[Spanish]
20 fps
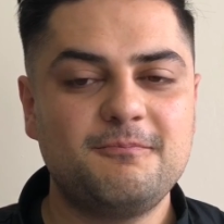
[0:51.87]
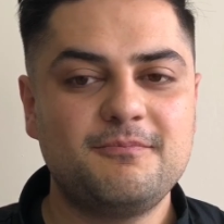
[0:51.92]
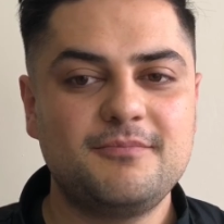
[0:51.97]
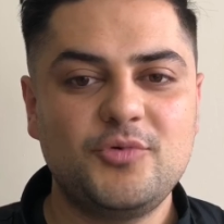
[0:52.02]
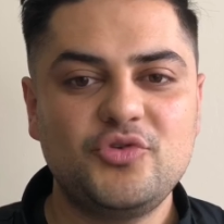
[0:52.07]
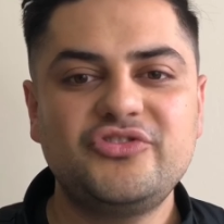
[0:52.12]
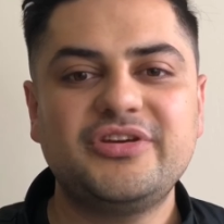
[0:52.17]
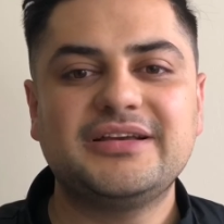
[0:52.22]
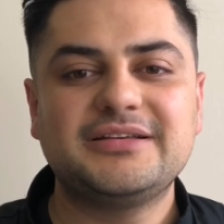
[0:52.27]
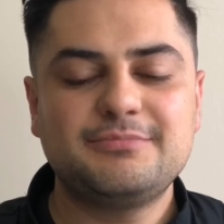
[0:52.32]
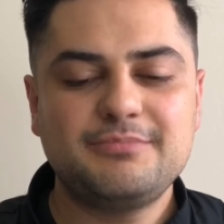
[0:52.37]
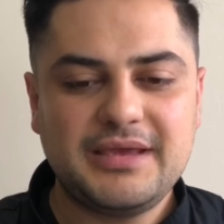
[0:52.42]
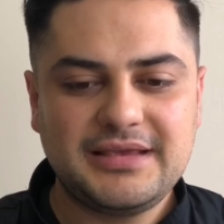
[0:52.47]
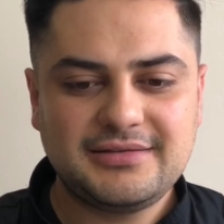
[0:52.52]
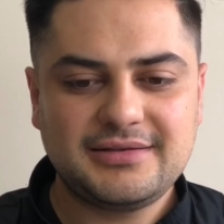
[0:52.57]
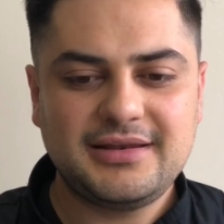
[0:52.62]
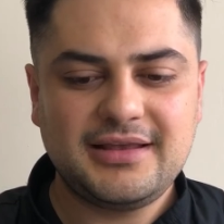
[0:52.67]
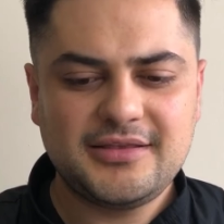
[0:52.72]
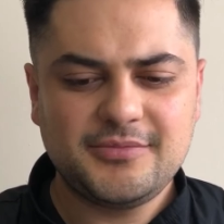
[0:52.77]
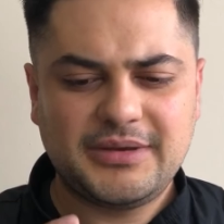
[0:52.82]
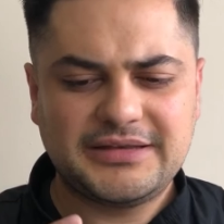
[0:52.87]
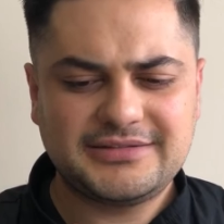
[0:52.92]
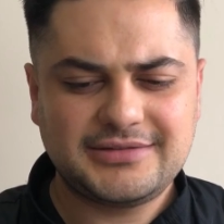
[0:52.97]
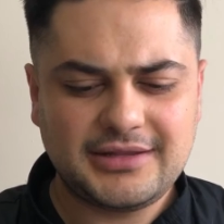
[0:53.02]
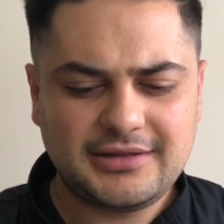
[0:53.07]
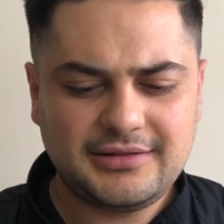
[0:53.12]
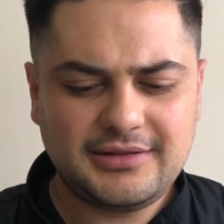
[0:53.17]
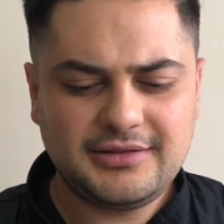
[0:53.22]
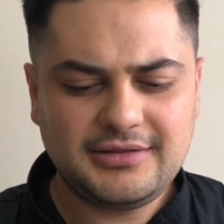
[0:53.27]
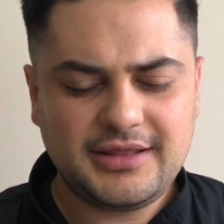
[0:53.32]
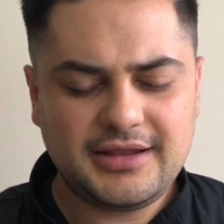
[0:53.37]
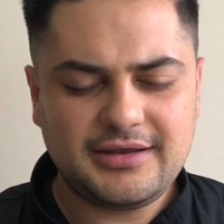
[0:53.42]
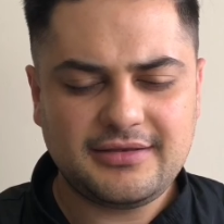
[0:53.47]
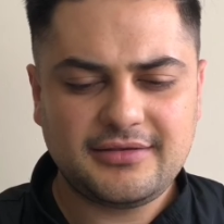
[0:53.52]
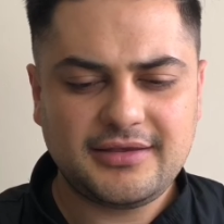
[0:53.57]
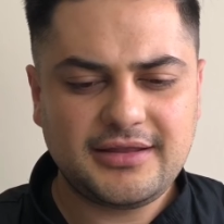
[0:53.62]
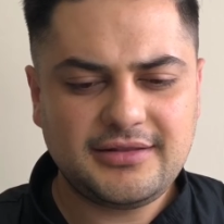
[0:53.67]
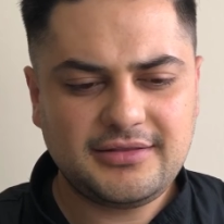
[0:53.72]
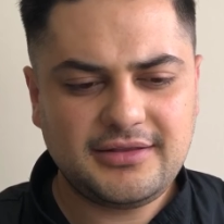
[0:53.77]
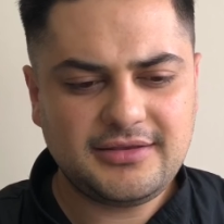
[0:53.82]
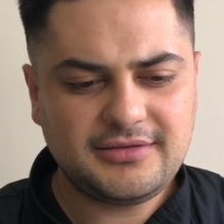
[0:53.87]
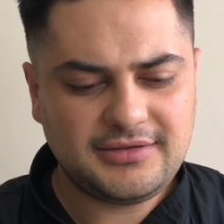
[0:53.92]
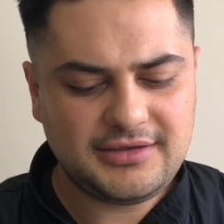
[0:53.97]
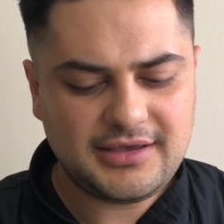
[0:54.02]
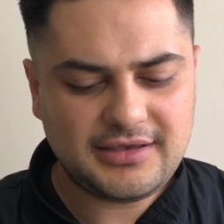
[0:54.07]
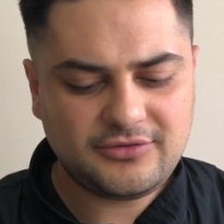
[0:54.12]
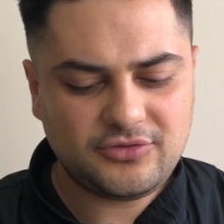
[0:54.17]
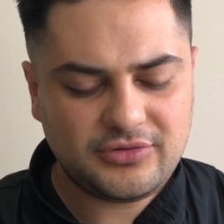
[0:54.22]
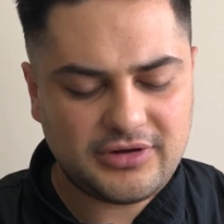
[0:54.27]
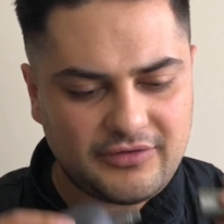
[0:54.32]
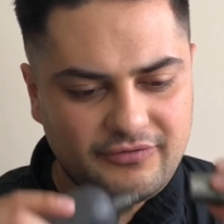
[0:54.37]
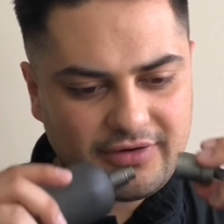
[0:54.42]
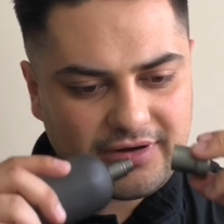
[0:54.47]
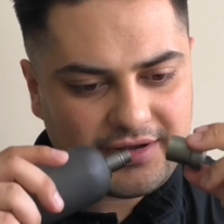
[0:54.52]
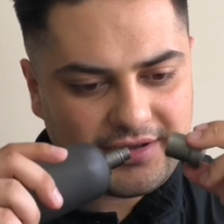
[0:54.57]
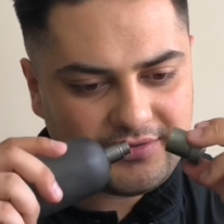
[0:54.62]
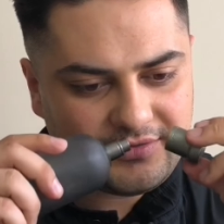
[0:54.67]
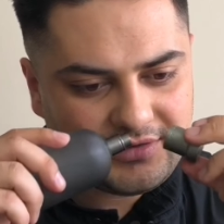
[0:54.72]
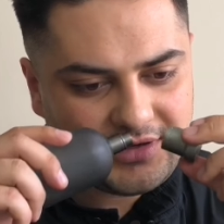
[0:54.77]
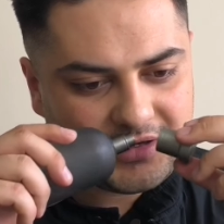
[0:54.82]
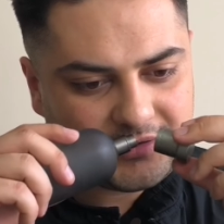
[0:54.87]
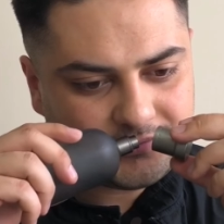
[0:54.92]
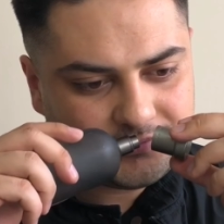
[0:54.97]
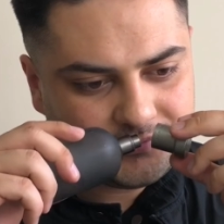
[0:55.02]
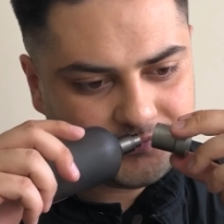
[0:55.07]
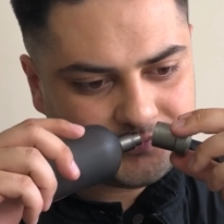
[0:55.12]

muchas mezclas bastante interesantes y hace una fragancia